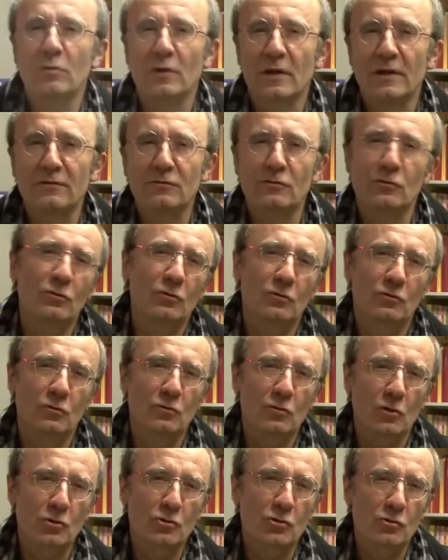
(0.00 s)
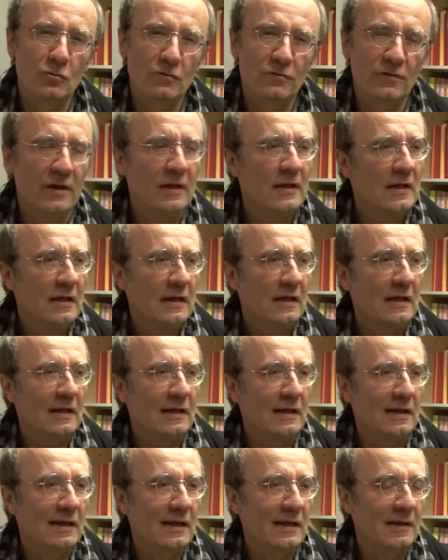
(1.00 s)
pour les vieux auteurs chauves.
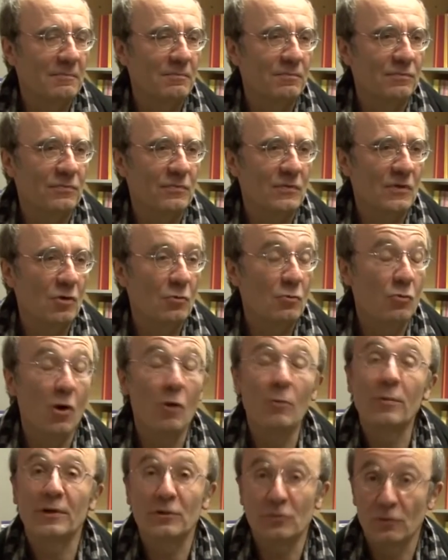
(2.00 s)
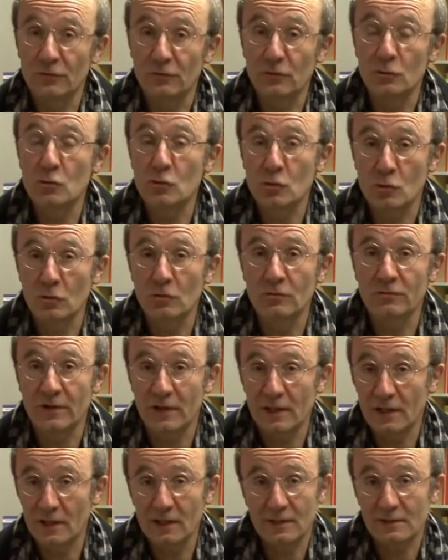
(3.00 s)
Et hum, comme quoi on peut être vieux, chauve
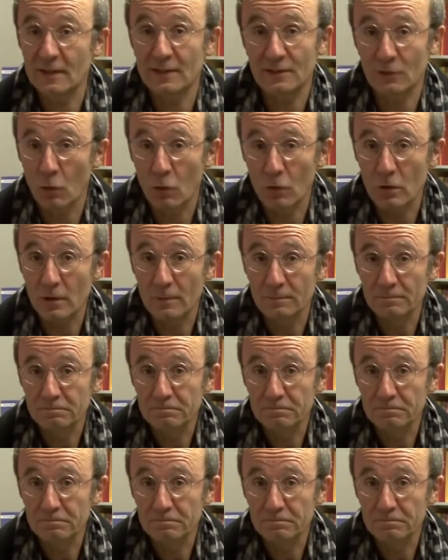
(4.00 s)
et très drôle.